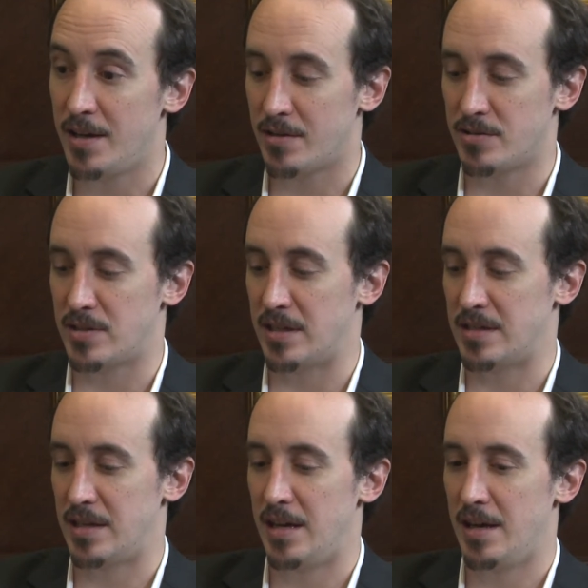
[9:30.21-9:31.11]

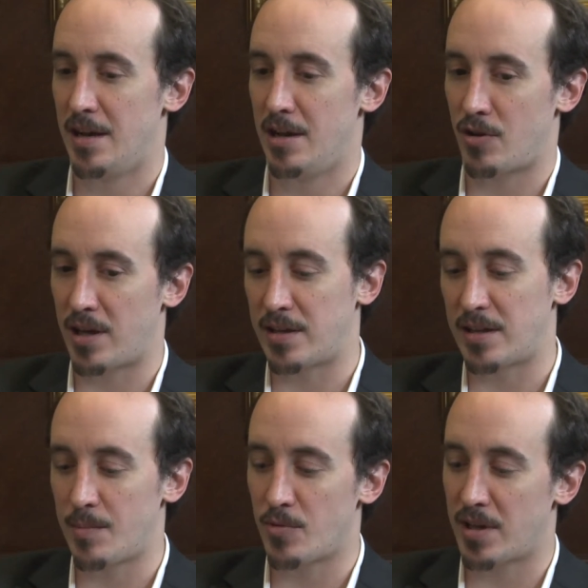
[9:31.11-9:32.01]
Entonces, lo que
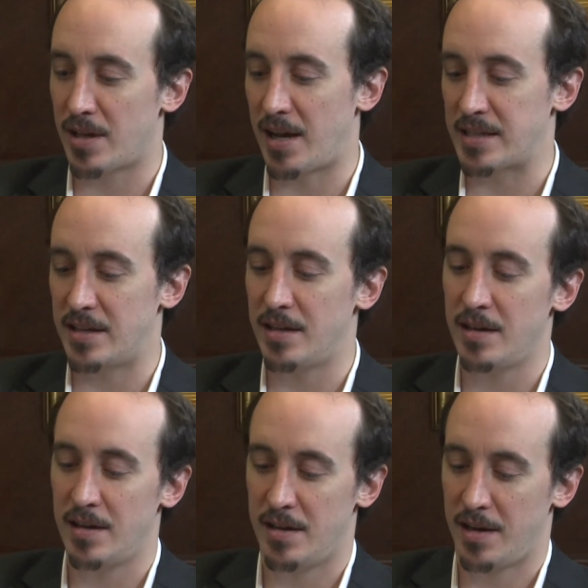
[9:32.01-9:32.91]
tratamos de hacer
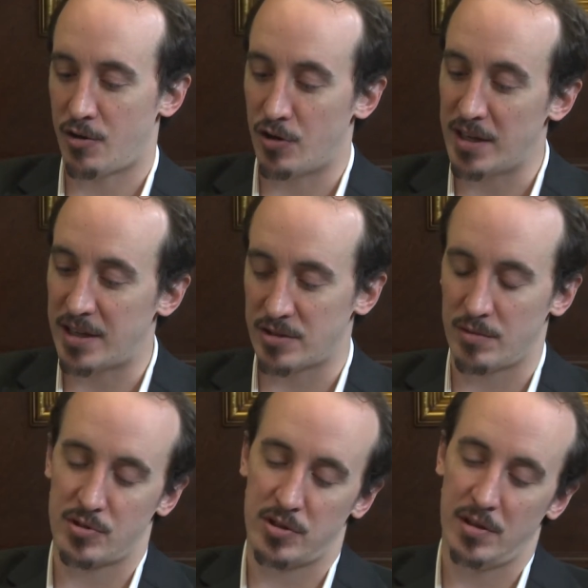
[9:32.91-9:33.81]
con esta
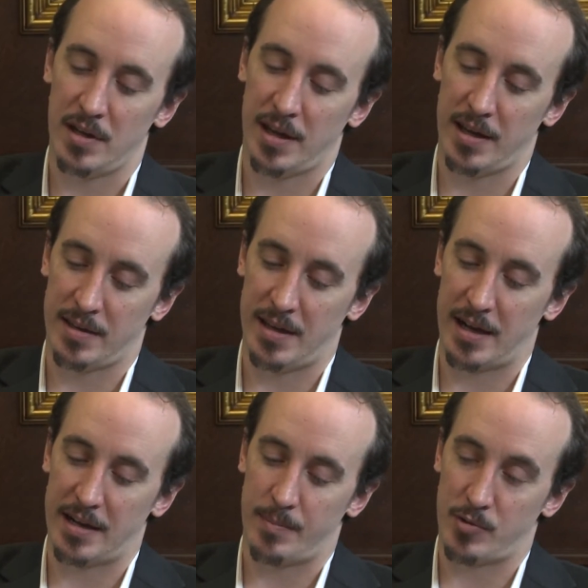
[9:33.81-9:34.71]
solución es darle la